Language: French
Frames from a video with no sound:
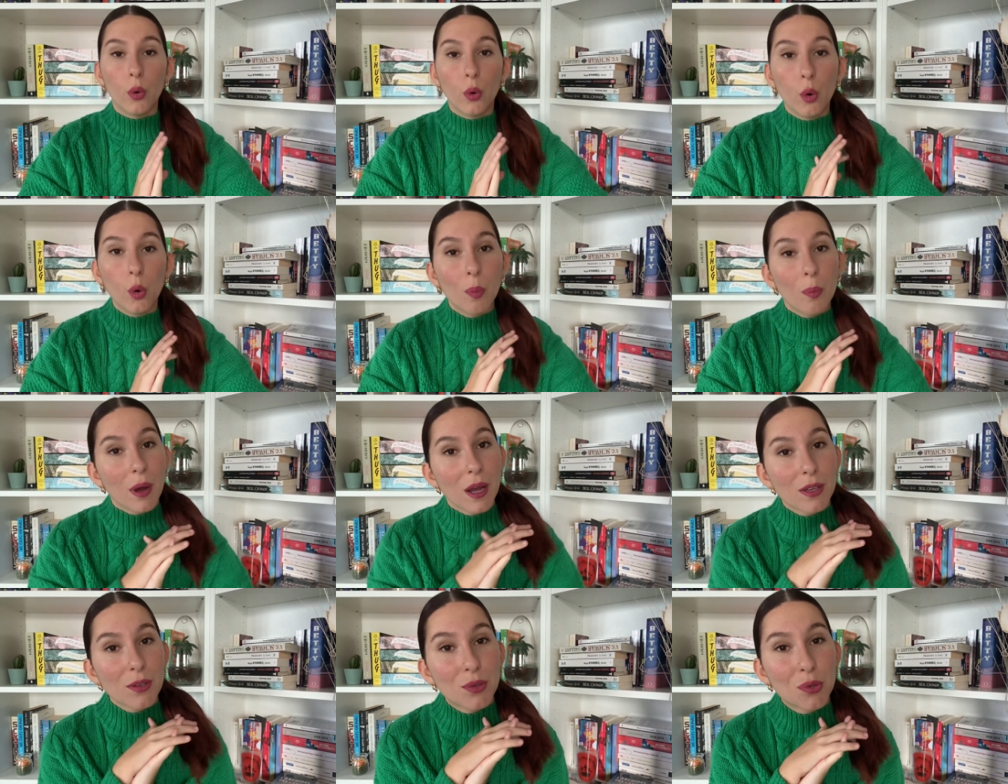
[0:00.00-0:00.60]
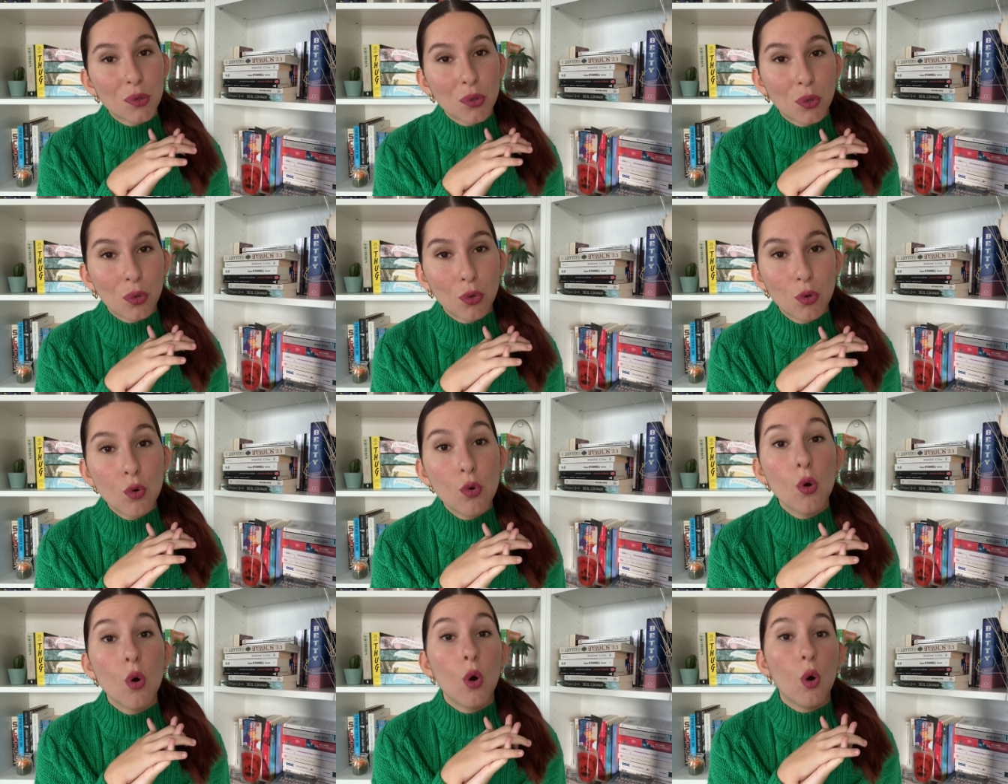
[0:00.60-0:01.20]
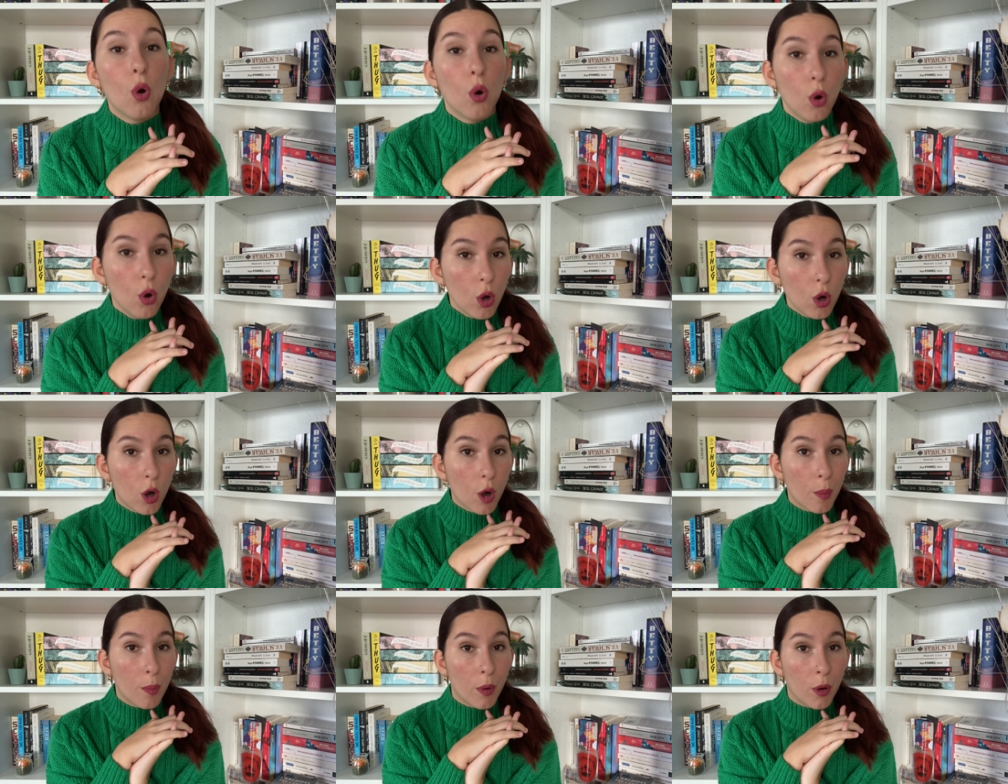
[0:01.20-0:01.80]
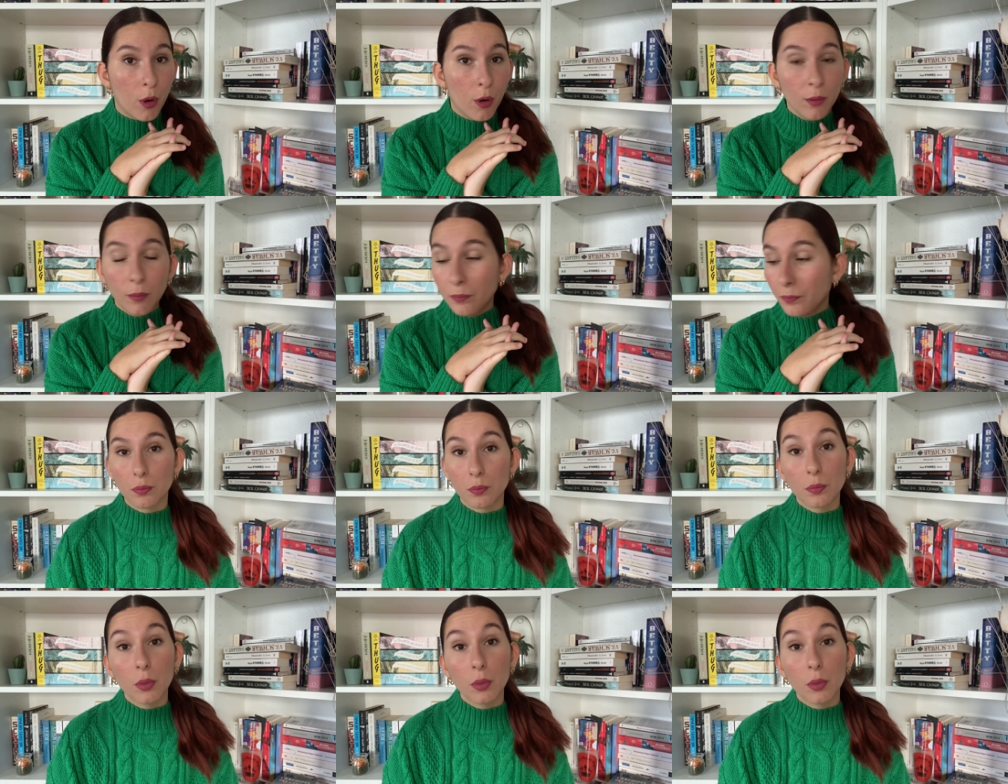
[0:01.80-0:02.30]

On passe du coup au roman.